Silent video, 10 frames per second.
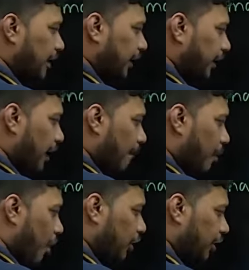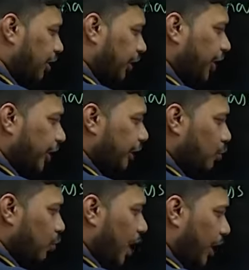जी अपॉन जी
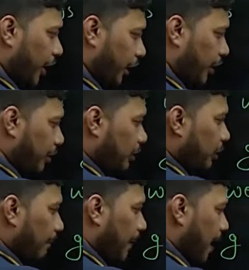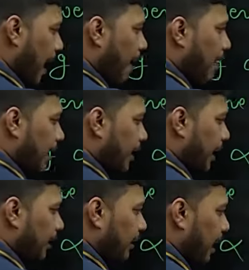इंटू हंड्रेड बराबर
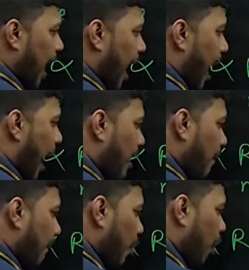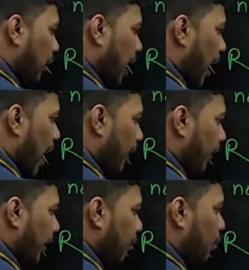डेल्टा आर अपॉन आर
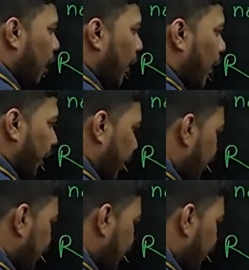इंटू हंड्रेड